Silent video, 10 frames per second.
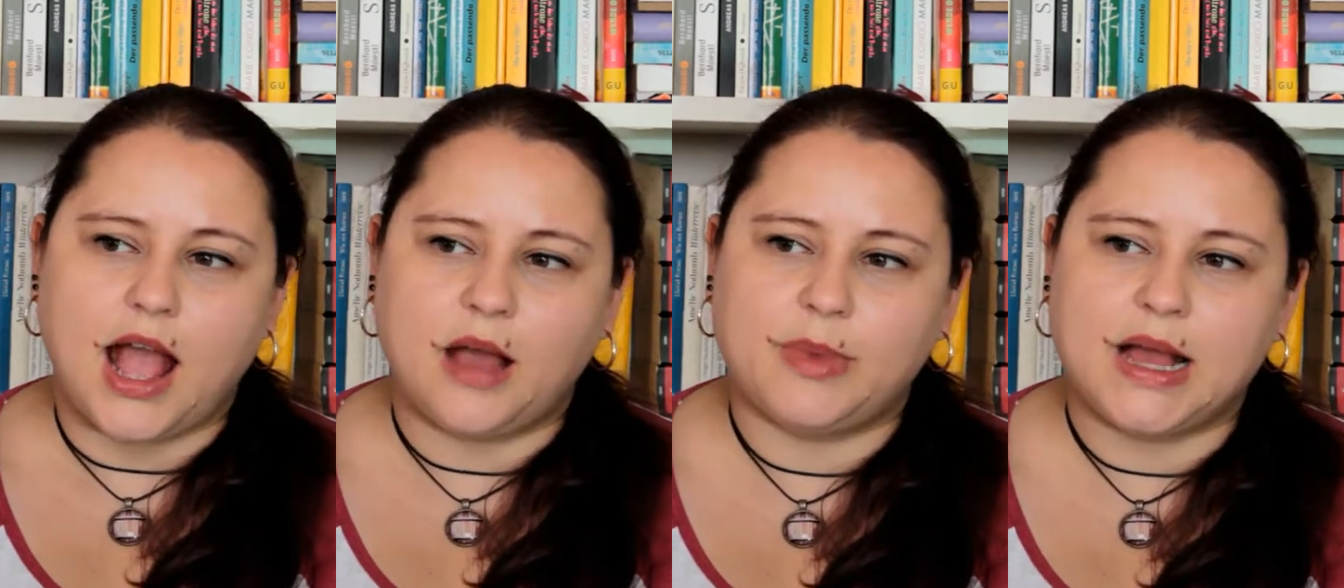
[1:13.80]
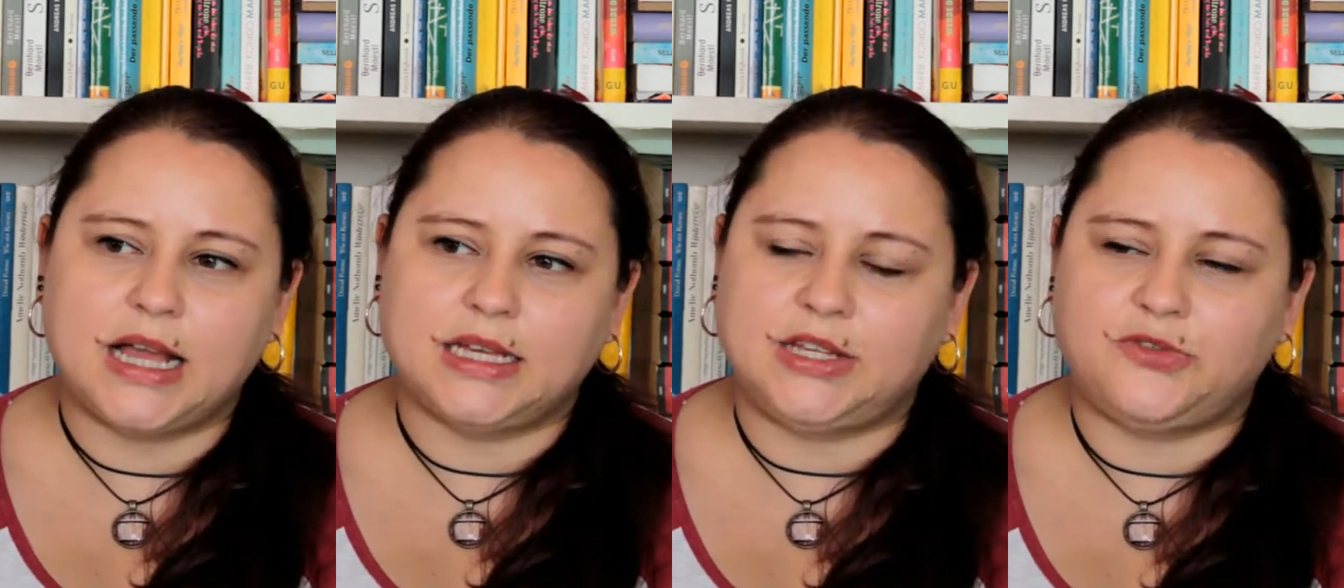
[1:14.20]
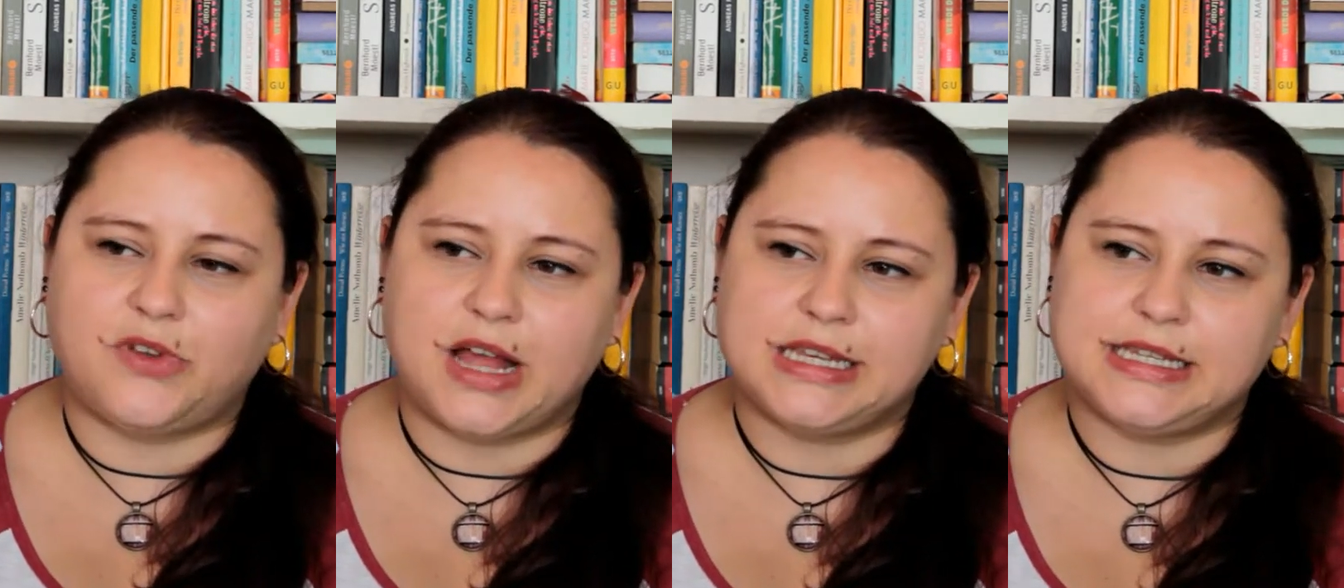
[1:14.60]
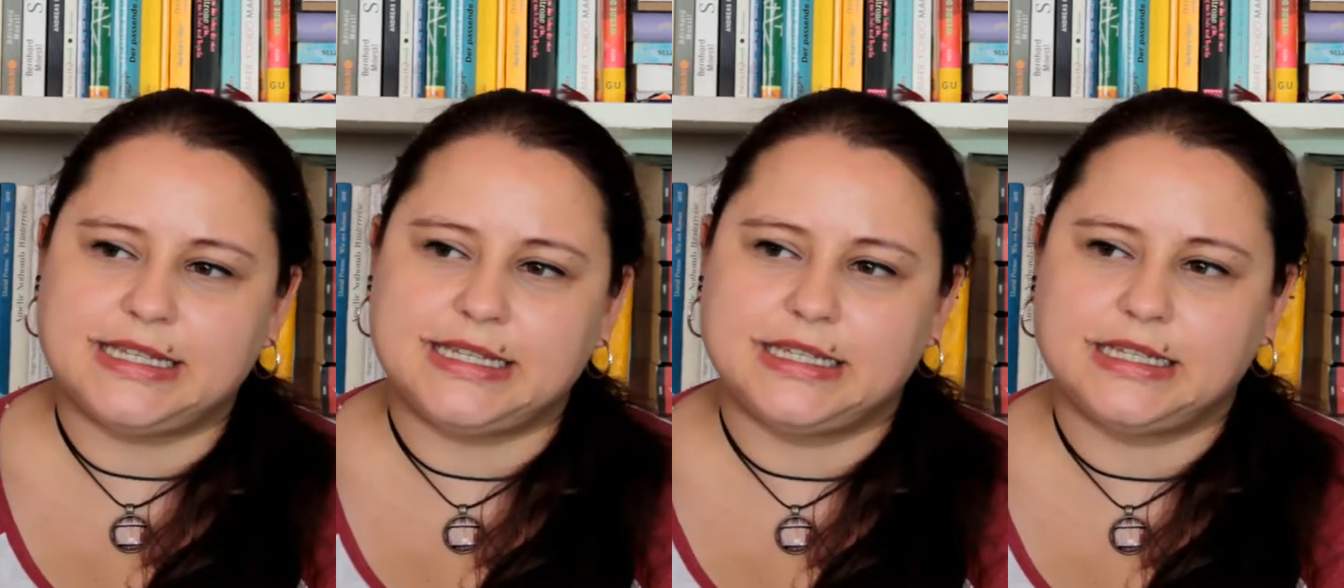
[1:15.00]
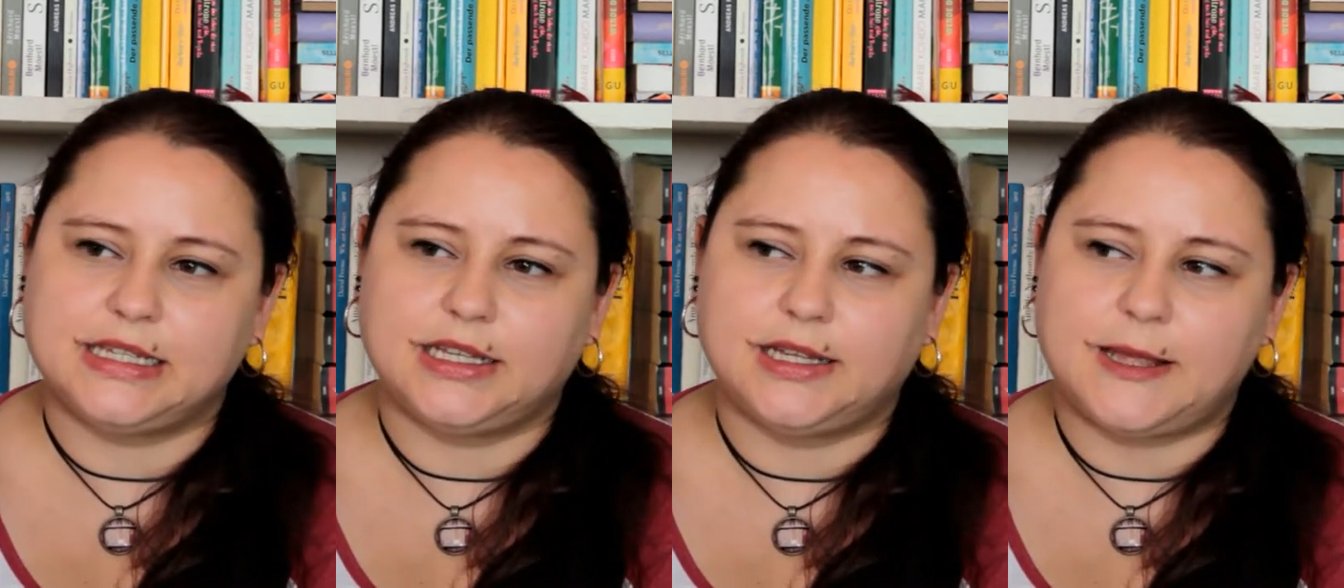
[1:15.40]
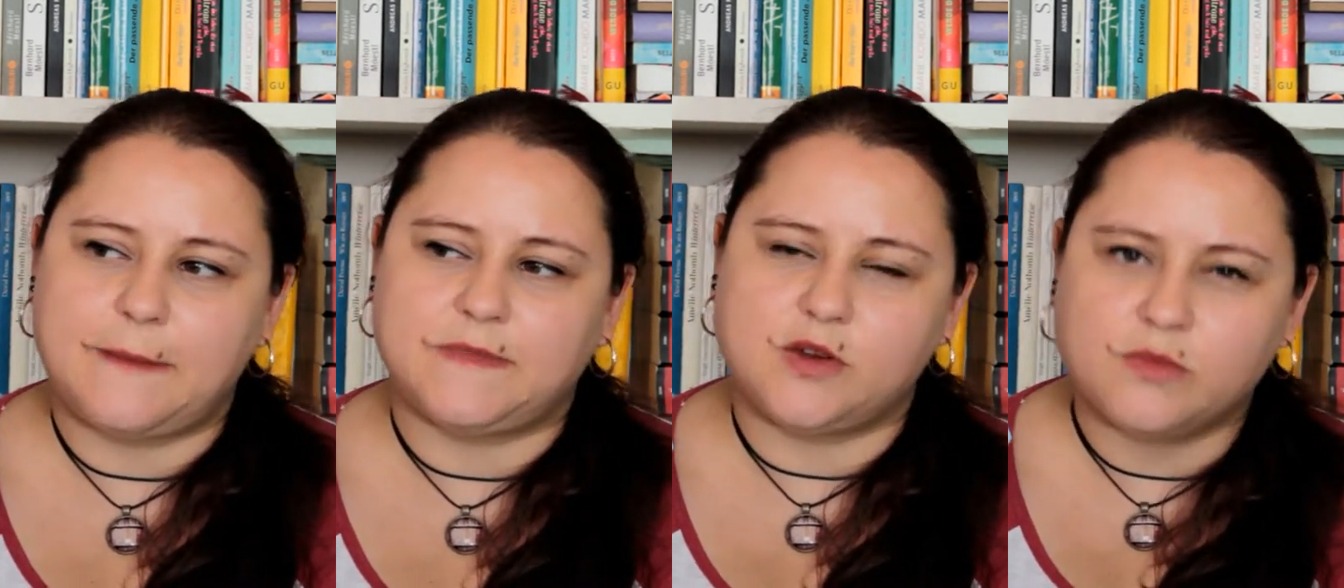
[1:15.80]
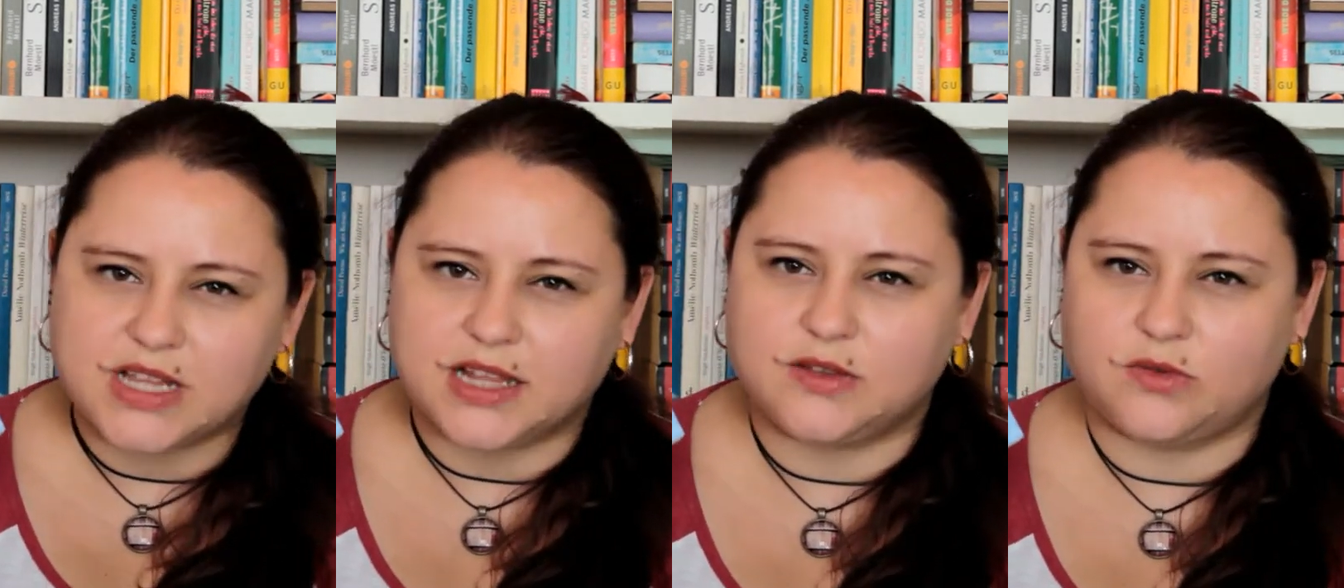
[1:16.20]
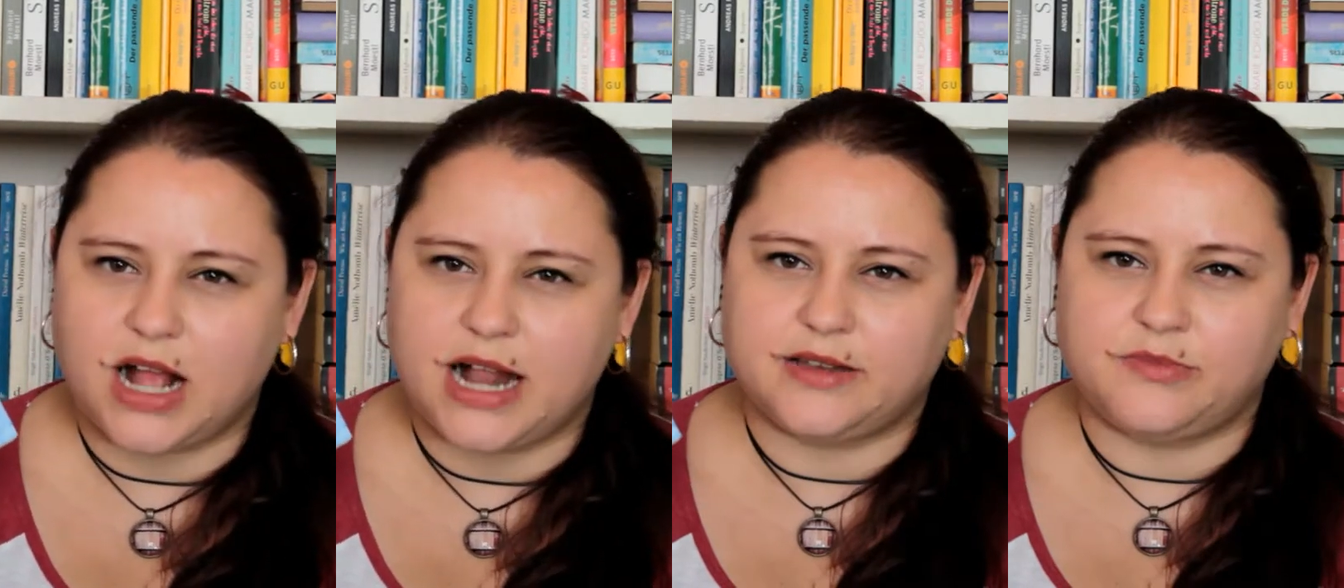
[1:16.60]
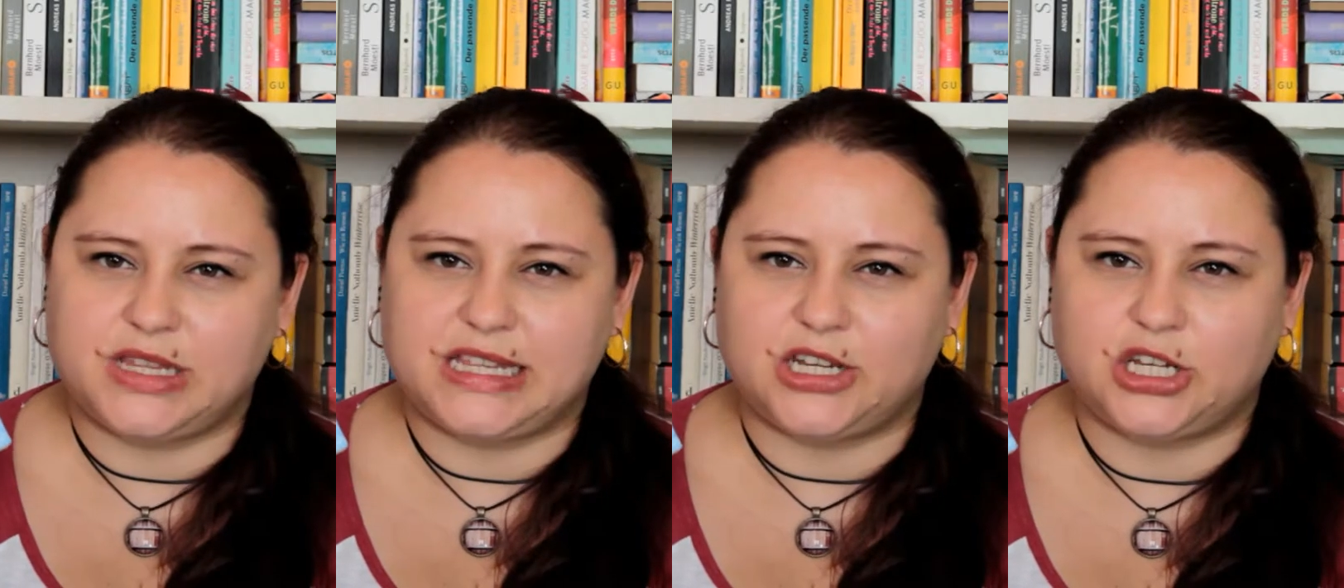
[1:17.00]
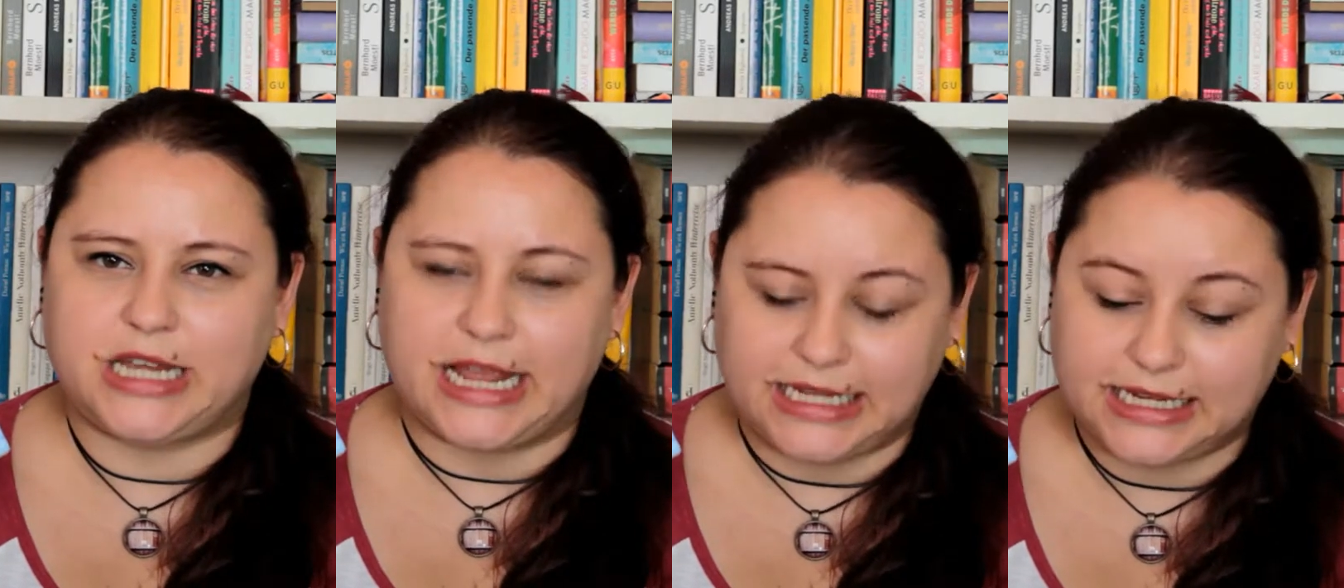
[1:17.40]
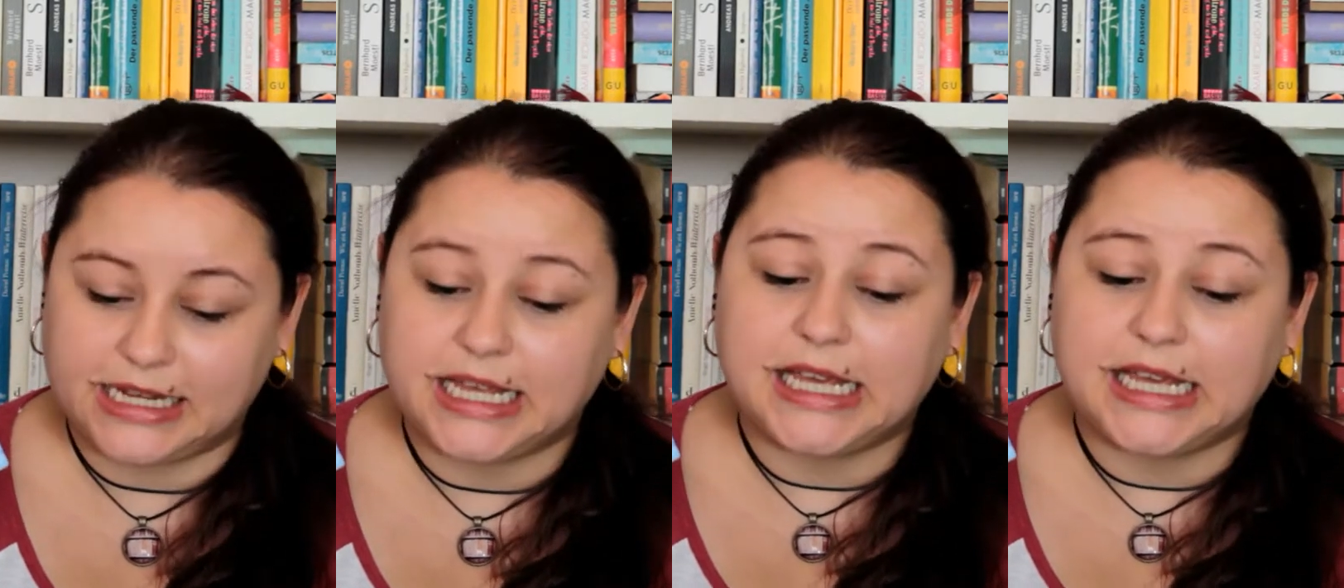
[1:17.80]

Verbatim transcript: aber ich fand die Umsetzung halt ein bisschen schlecht.